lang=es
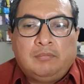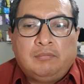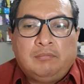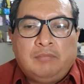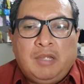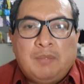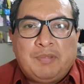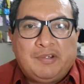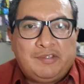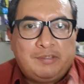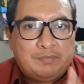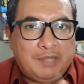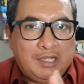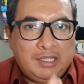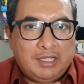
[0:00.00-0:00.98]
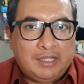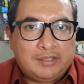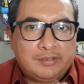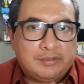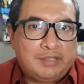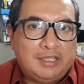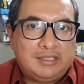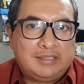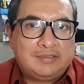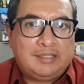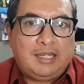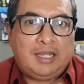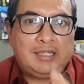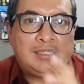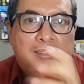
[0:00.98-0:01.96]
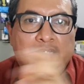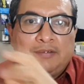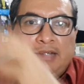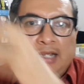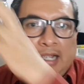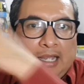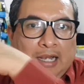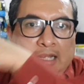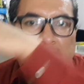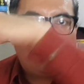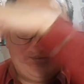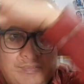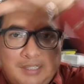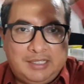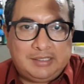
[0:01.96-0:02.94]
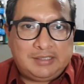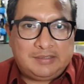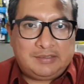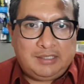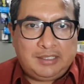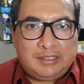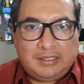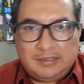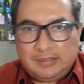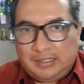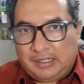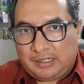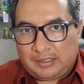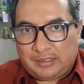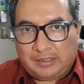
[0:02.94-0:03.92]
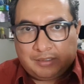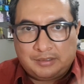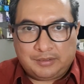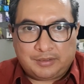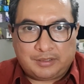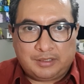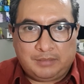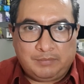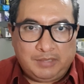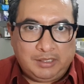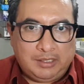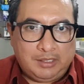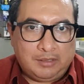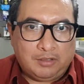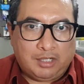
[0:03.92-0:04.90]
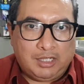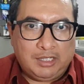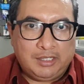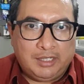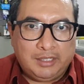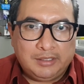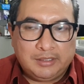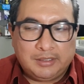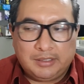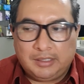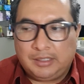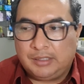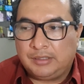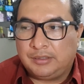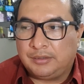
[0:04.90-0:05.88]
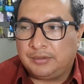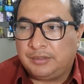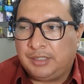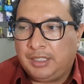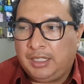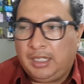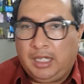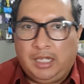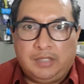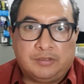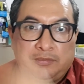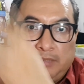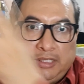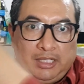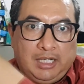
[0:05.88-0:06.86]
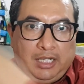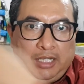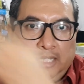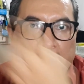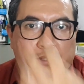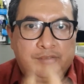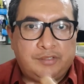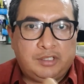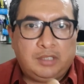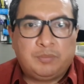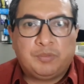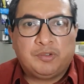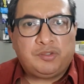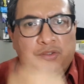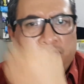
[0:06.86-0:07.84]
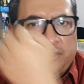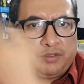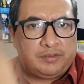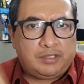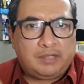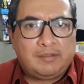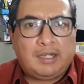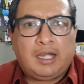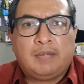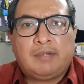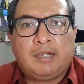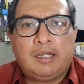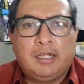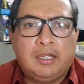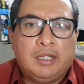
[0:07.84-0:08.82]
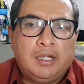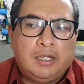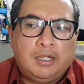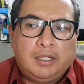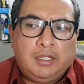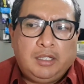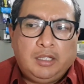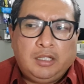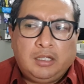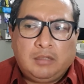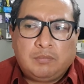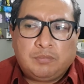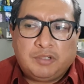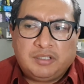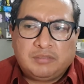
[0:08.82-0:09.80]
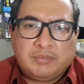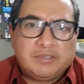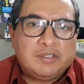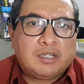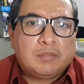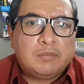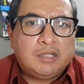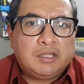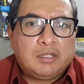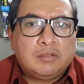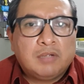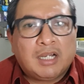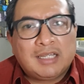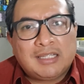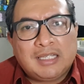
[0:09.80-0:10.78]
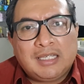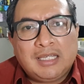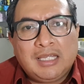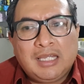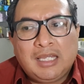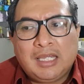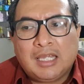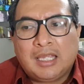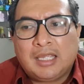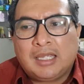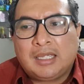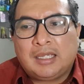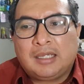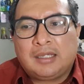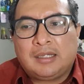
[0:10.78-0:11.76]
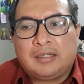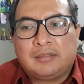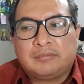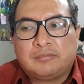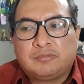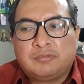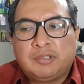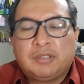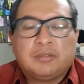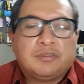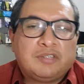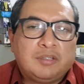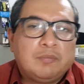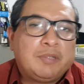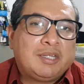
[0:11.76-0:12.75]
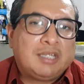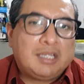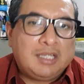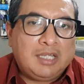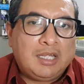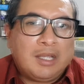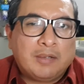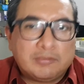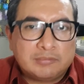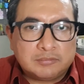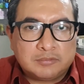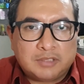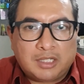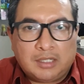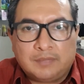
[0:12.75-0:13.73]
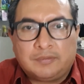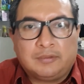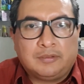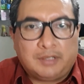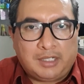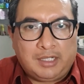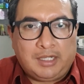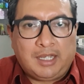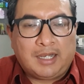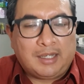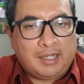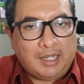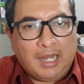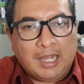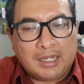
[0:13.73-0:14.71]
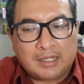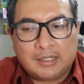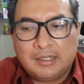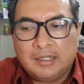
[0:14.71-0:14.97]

mi principal ingreso antes era de trabajarle a diferentes tiendas alrededor de mi localidad, en donde ellos me traían los equipos y yo se los trabajaba. Y pues básicamente nunca tenía, bueno, siempre tenía un teléfono que arreglar.